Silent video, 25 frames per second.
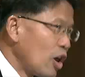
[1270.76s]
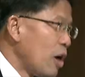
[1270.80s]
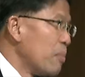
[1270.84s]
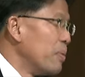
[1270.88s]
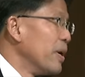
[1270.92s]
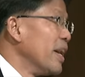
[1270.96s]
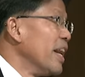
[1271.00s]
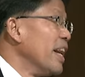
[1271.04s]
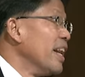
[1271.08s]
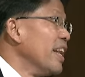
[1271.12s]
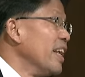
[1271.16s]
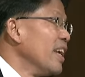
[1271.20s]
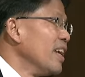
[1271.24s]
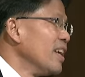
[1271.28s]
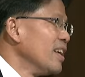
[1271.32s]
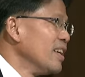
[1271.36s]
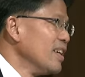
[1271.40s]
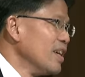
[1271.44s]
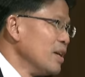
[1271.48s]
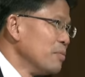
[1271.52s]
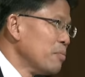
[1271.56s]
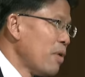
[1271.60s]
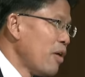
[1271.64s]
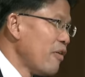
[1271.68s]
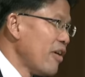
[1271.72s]
ตอบประเด็นนี้
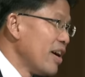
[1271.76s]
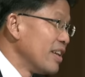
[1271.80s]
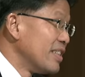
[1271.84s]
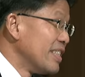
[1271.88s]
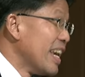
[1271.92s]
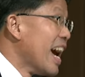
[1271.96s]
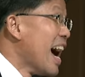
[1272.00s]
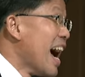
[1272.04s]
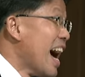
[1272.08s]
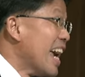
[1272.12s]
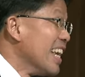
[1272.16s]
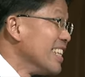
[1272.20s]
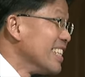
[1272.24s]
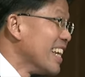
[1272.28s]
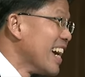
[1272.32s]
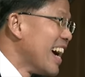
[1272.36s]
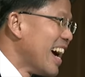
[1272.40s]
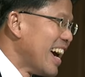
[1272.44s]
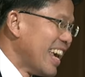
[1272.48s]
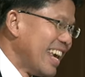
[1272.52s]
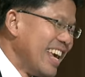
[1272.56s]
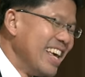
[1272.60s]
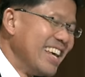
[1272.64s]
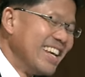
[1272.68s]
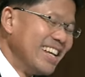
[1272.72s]
เพราะว่าเสียหายเสียหาย